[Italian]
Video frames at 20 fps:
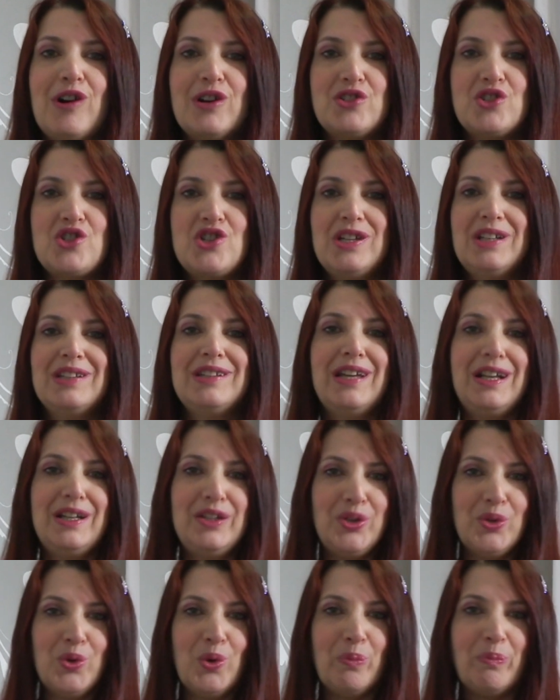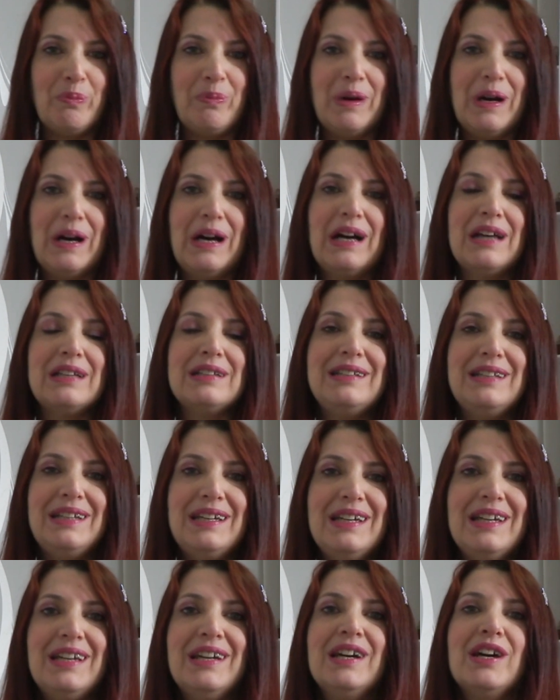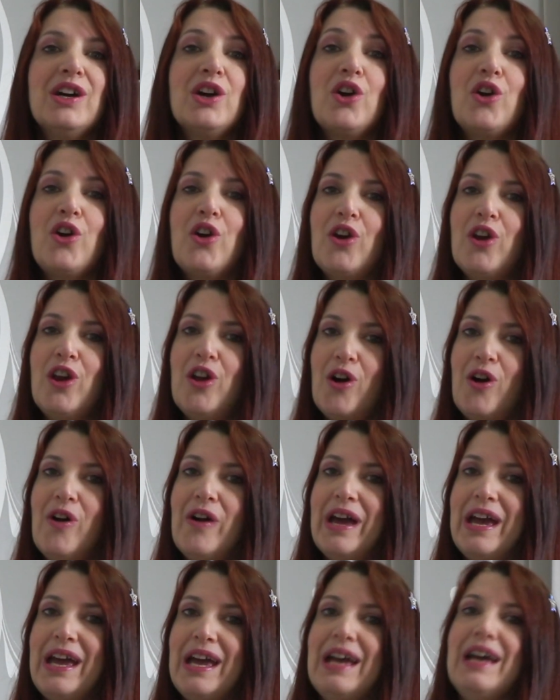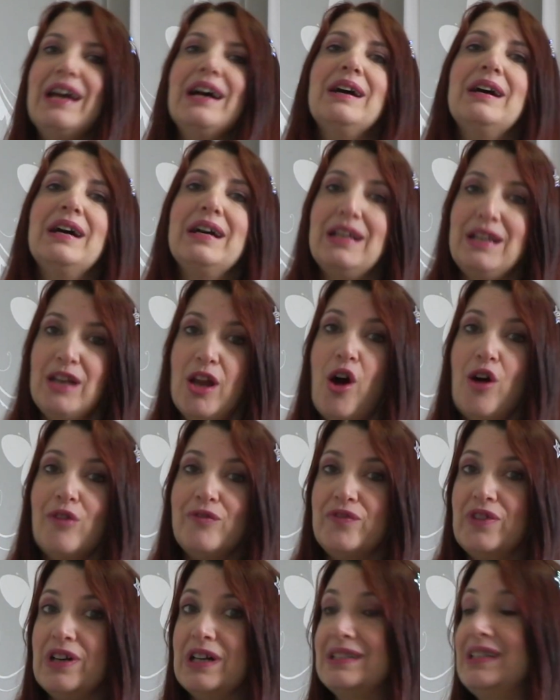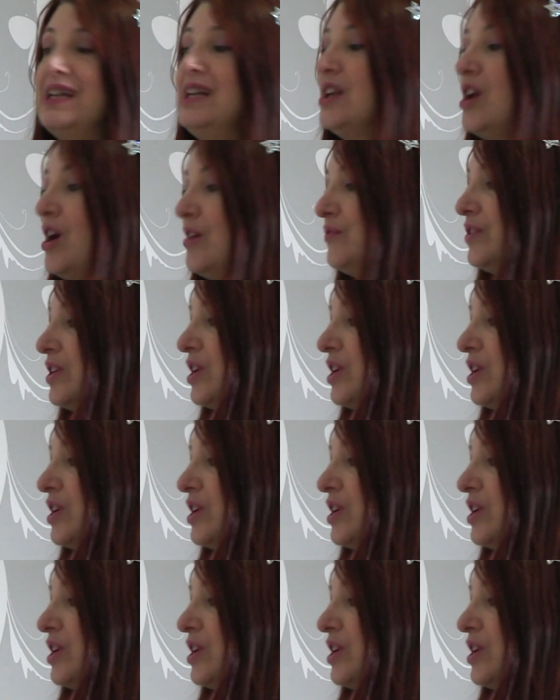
oggi del dupe di Chloe Love, del Love